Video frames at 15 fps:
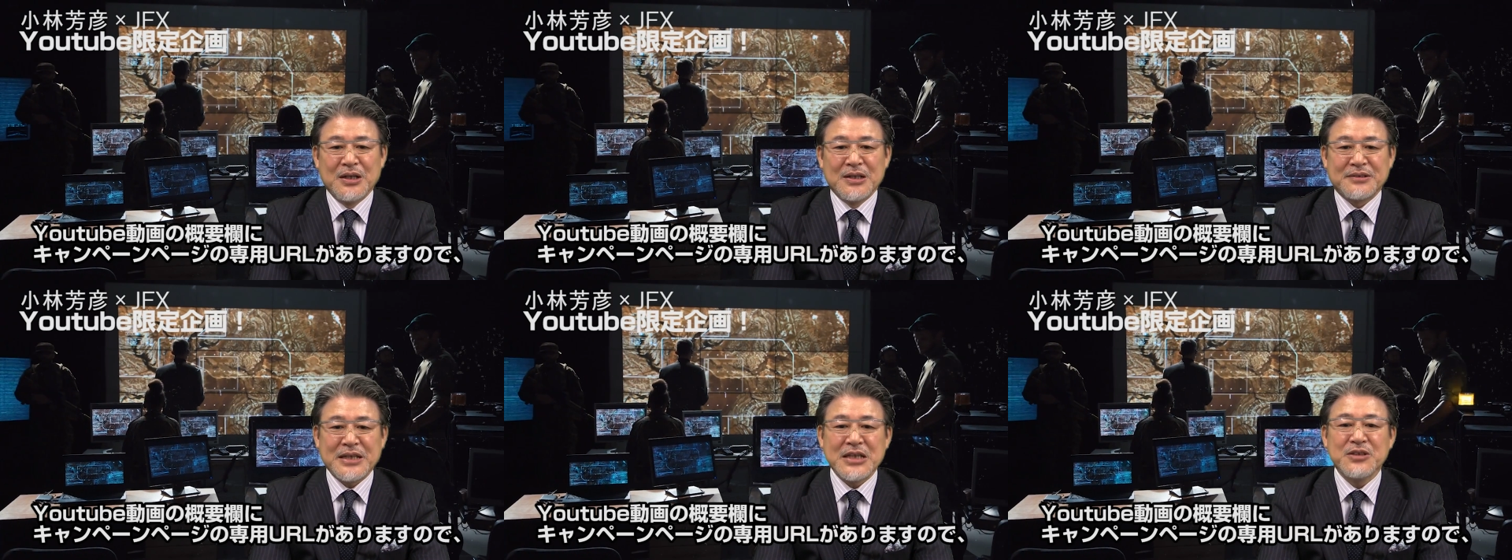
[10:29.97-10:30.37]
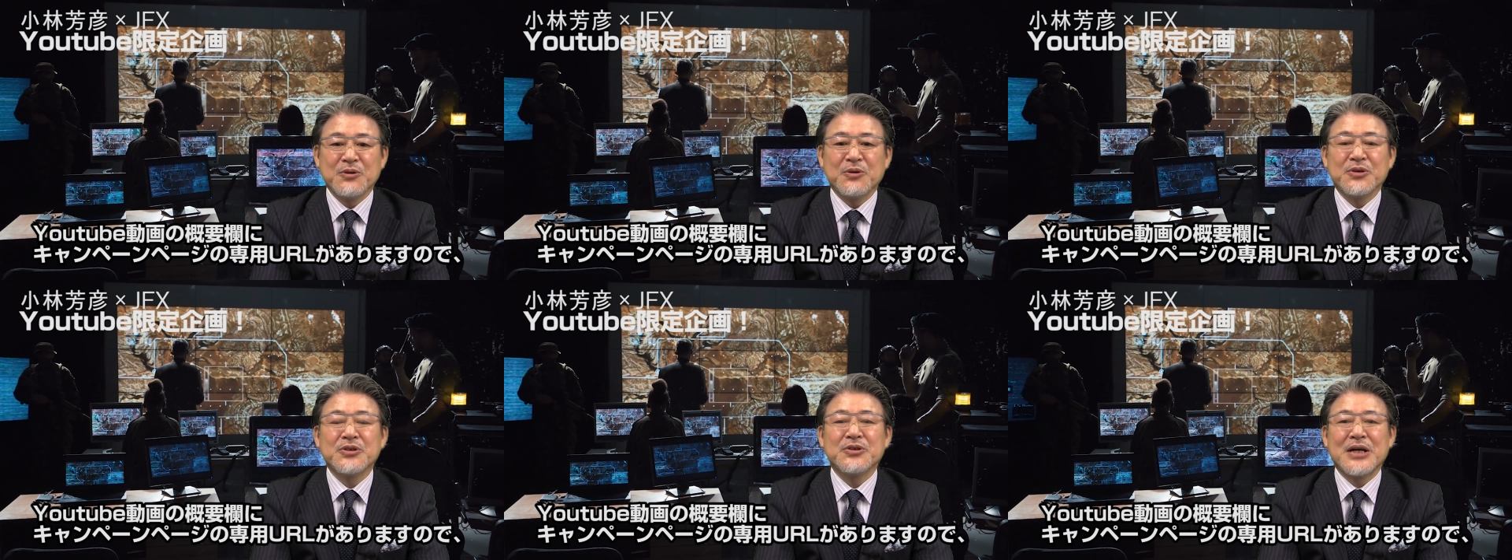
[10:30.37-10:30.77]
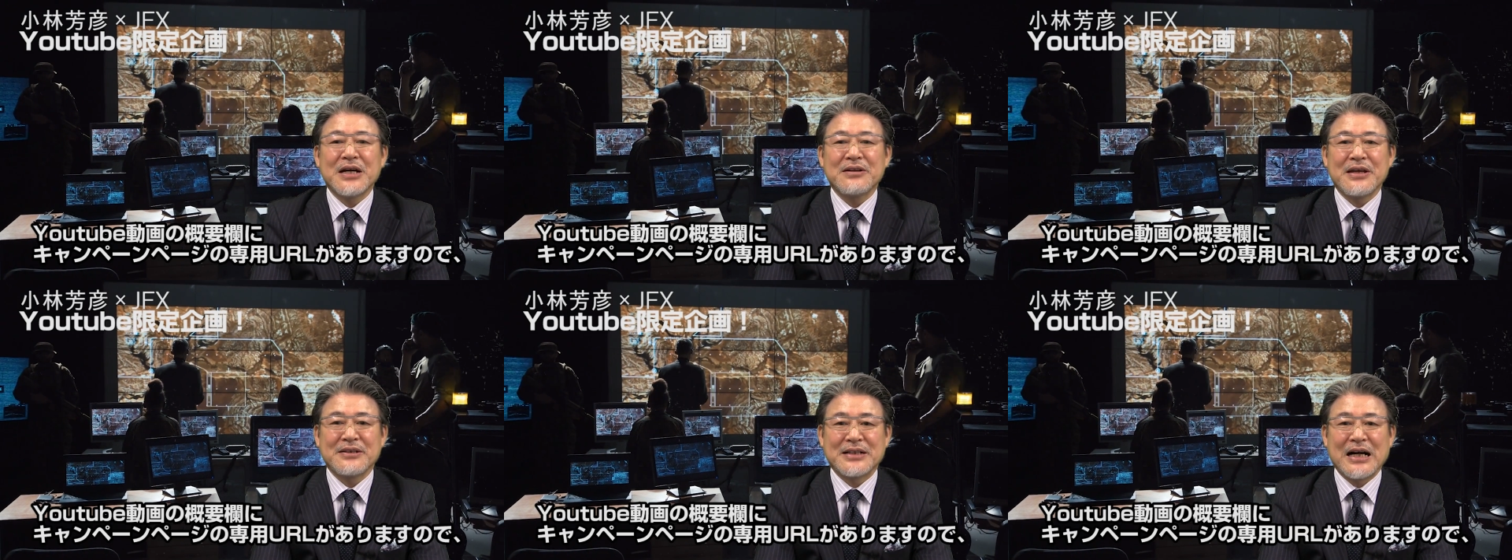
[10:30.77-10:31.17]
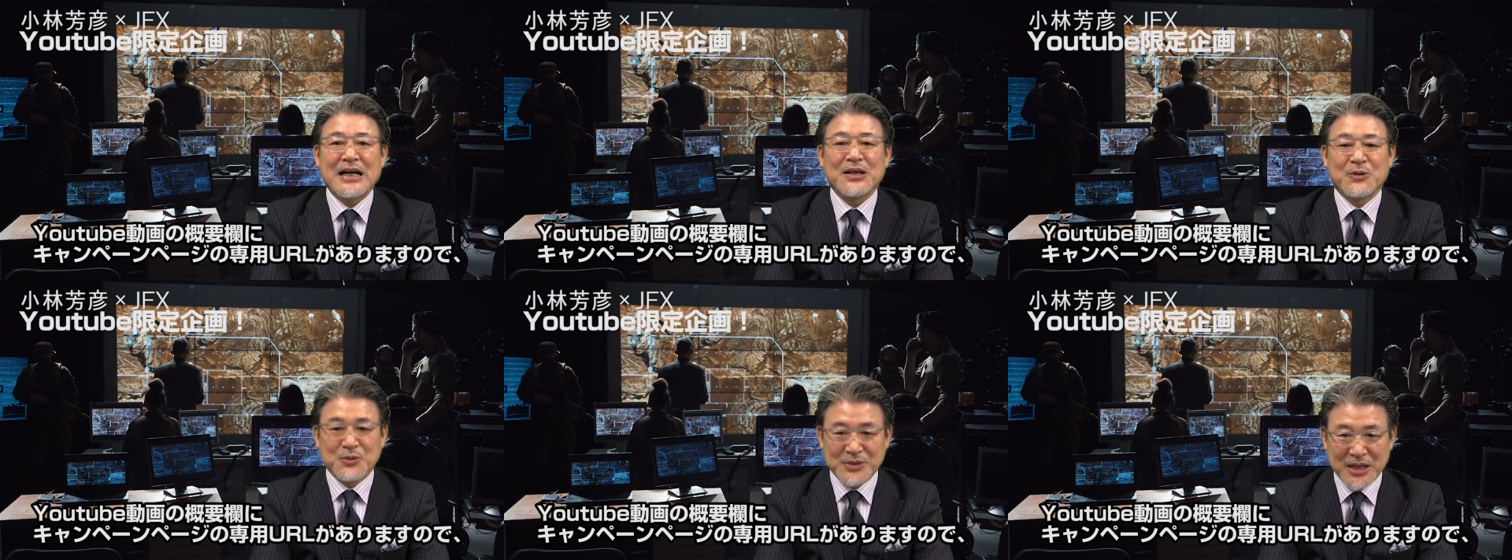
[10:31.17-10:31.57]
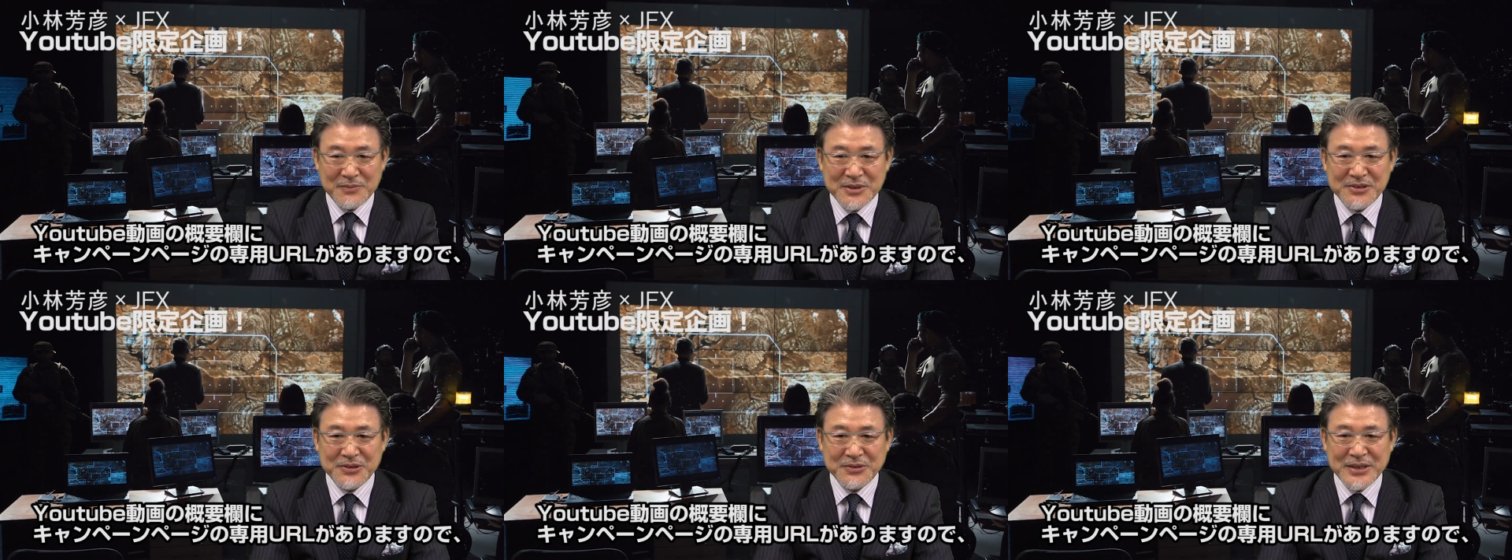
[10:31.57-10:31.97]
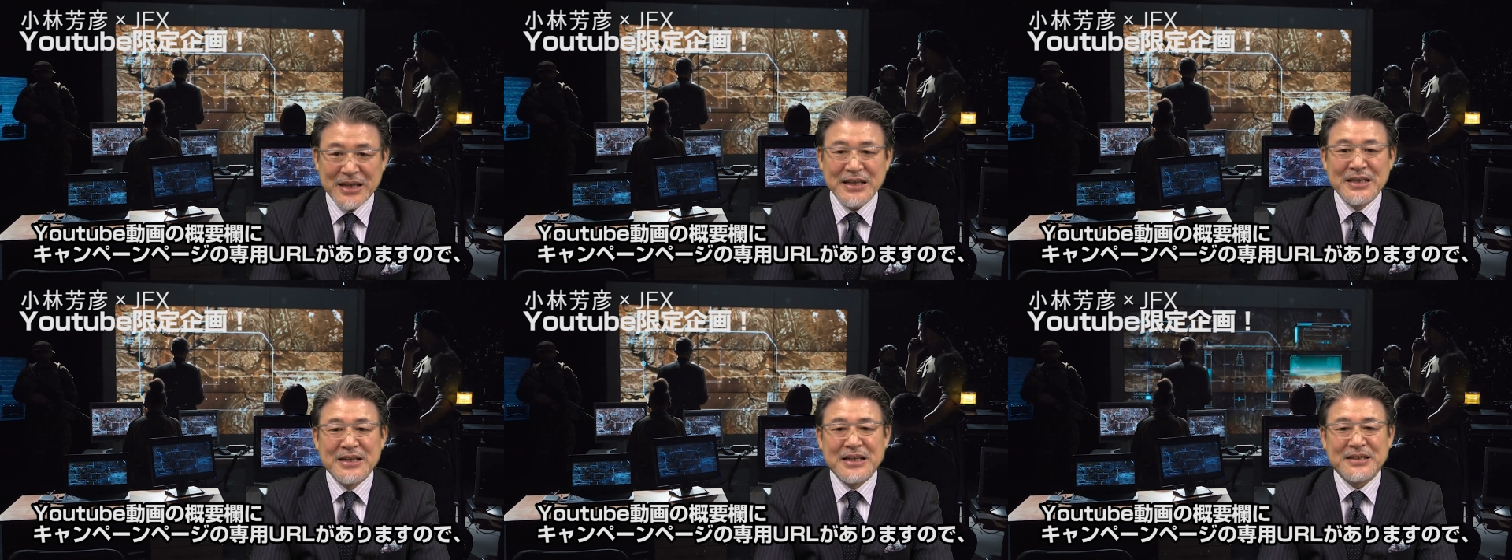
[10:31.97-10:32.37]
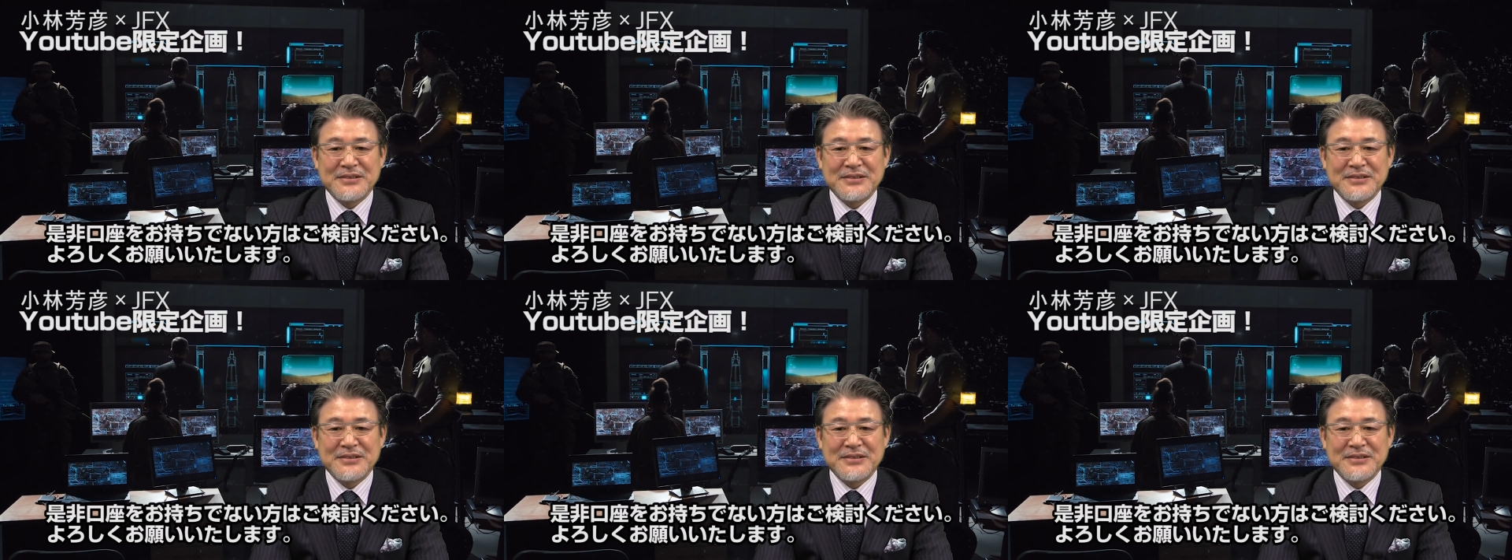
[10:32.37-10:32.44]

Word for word: 専用 URL がございますので、